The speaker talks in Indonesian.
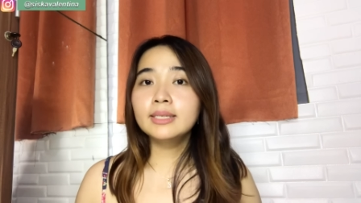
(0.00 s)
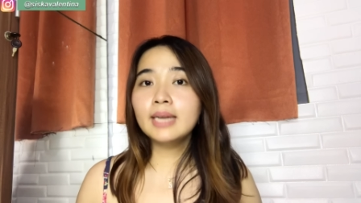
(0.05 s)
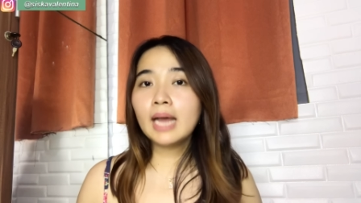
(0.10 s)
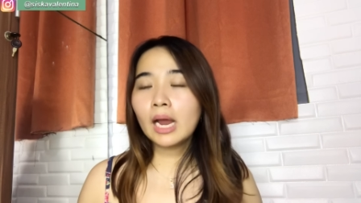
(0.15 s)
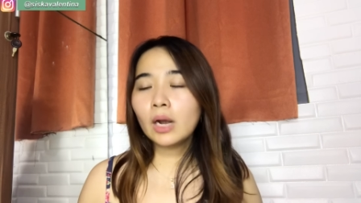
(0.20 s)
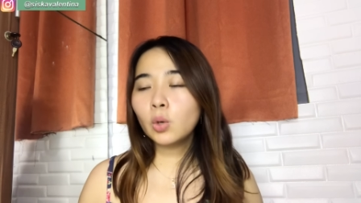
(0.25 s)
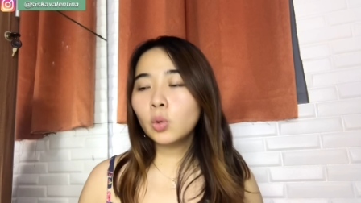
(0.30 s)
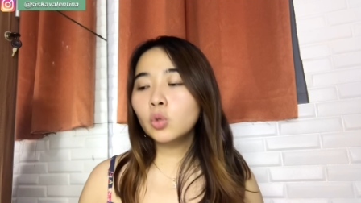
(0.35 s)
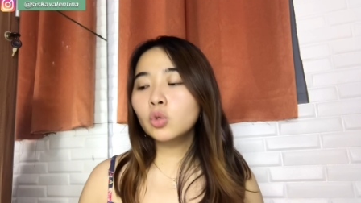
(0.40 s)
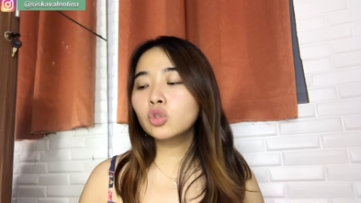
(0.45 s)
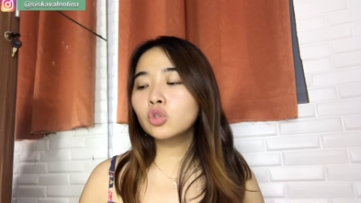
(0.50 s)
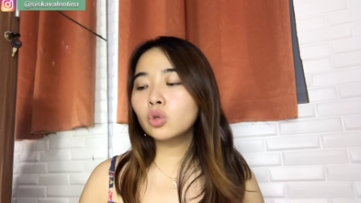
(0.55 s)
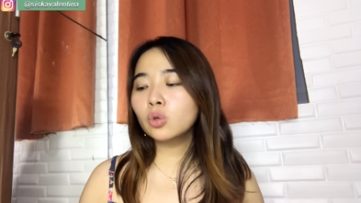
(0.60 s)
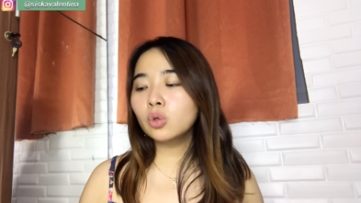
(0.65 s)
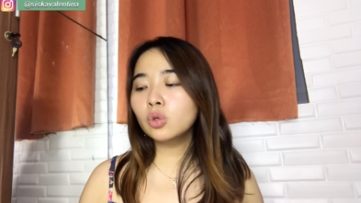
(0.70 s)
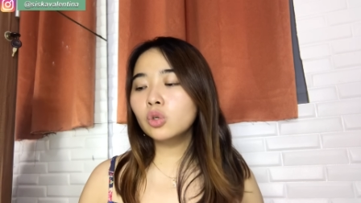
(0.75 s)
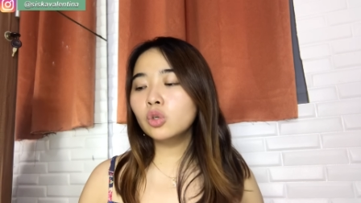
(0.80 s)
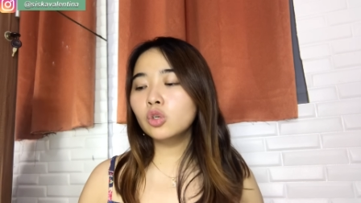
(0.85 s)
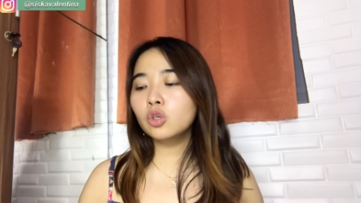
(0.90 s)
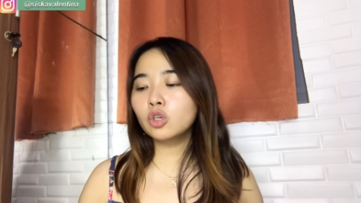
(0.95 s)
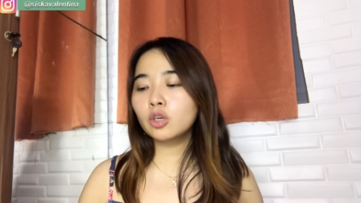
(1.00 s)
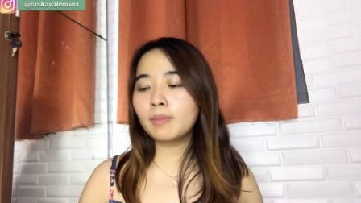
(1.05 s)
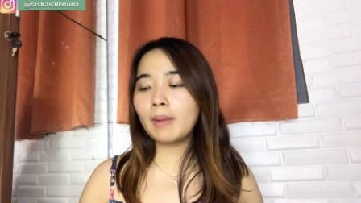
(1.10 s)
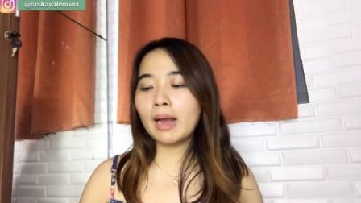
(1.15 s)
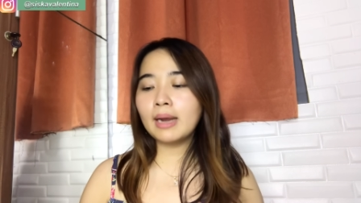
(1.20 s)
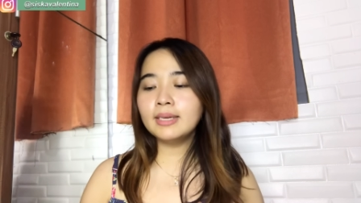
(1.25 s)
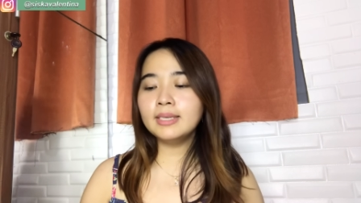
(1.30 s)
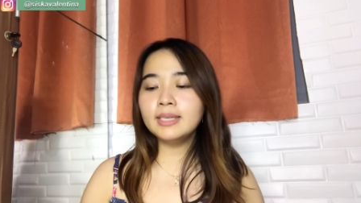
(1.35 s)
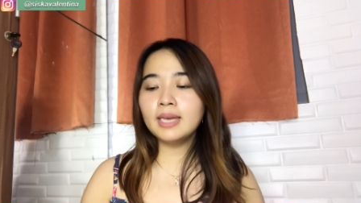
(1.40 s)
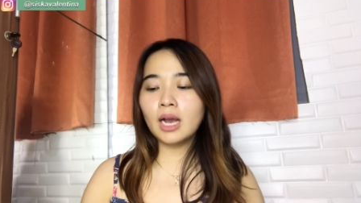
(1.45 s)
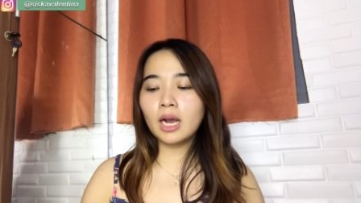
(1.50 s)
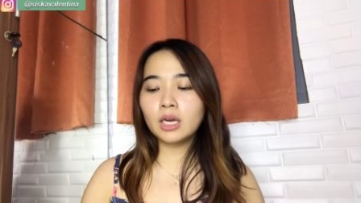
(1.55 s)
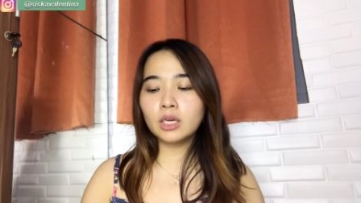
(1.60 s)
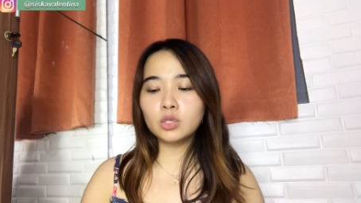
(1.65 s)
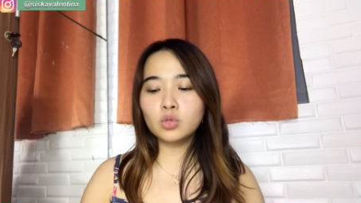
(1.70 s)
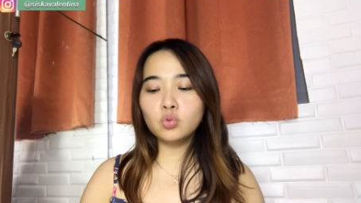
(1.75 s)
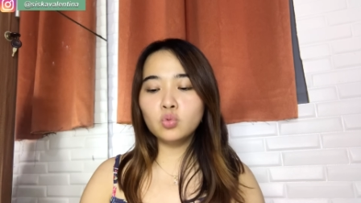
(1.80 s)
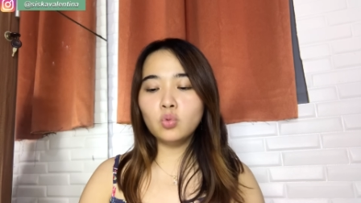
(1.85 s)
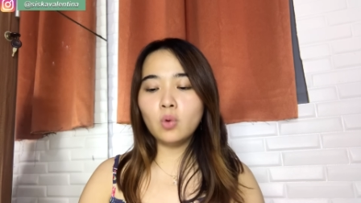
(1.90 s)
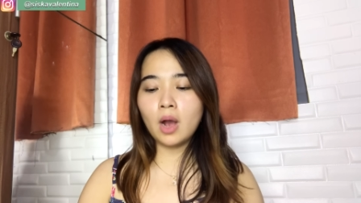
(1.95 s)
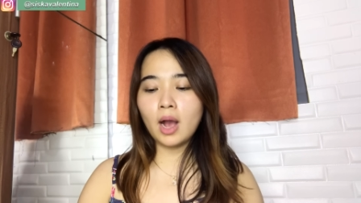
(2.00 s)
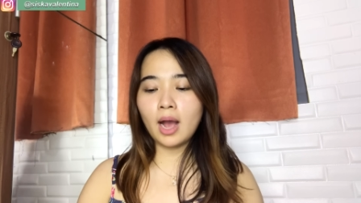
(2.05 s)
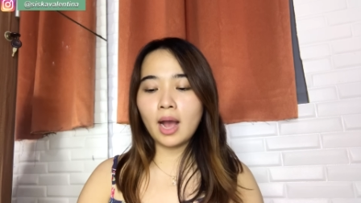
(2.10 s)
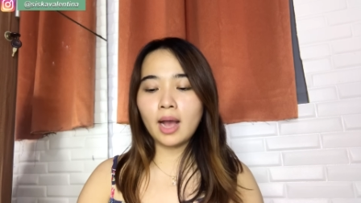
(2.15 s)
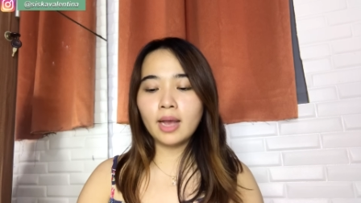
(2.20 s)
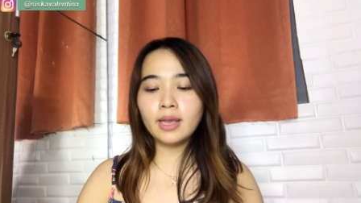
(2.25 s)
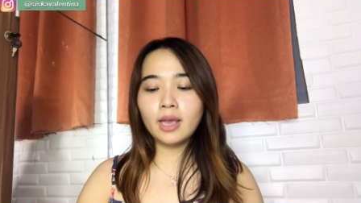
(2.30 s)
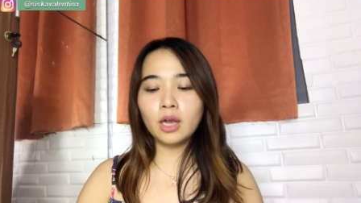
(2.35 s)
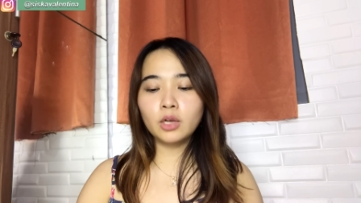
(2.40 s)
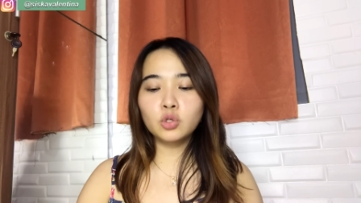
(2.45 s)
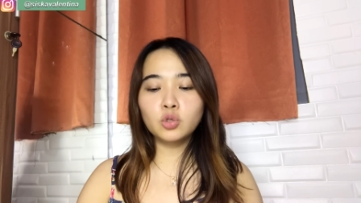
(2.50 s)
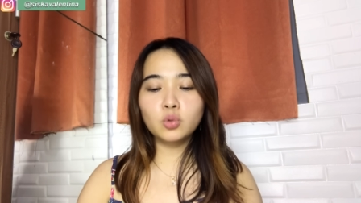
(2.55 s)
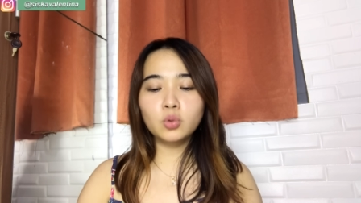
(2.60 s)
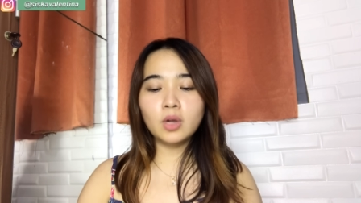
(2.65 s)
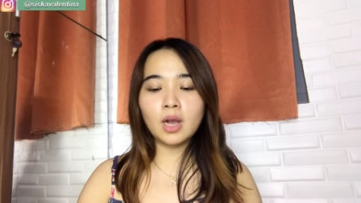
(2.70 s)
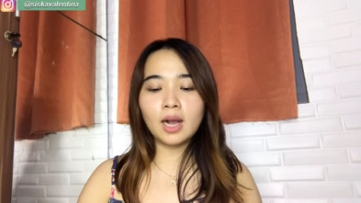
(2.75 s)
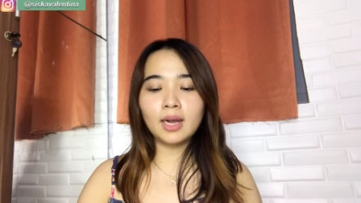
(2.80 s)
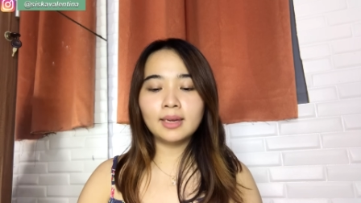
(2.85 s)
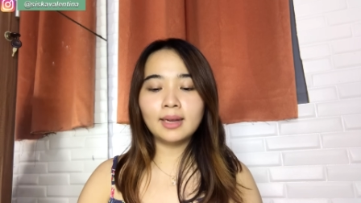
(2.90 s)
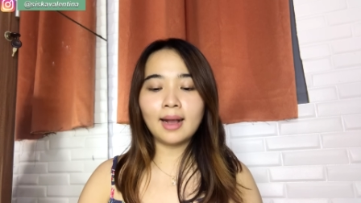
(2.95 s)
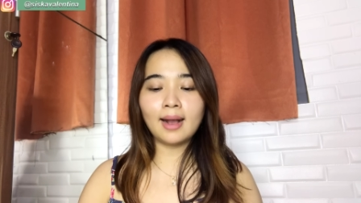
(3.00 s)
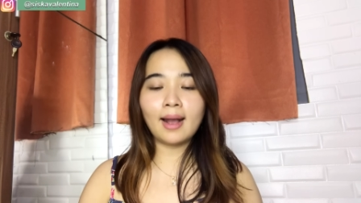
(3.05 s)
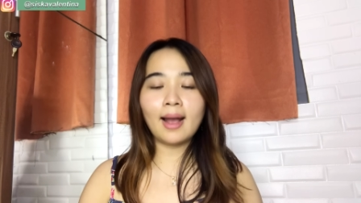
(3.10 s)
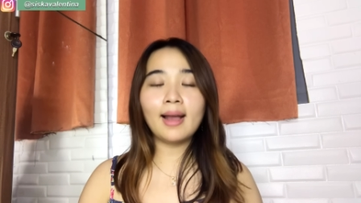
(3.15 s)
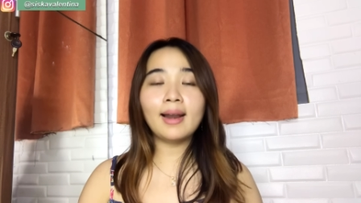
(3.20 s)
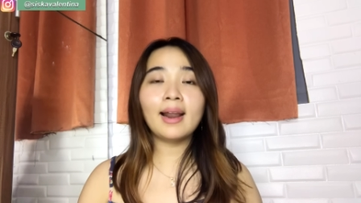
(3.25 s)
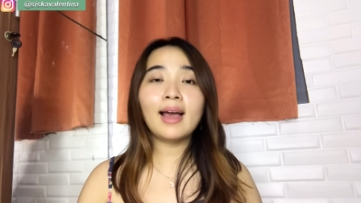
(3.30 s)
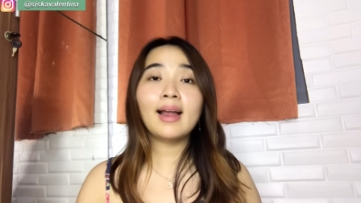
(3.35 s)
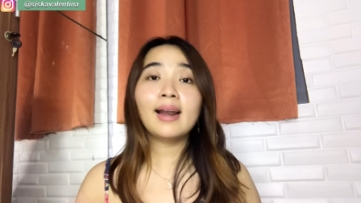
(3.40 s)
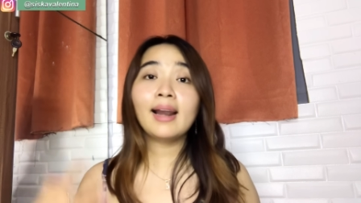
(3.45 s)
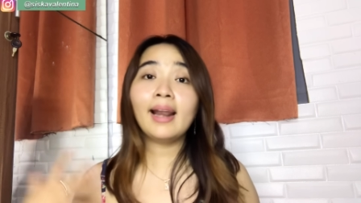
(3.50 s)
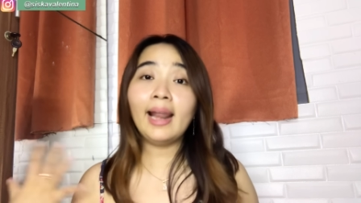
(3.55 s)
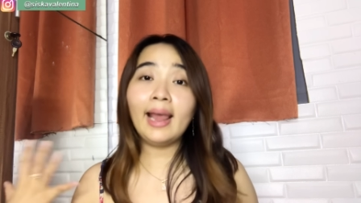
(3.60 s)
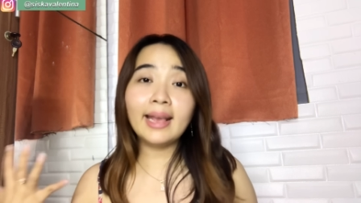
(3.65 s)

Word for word: dan untuk lulur mandi yang kedua yang juga nggak kalah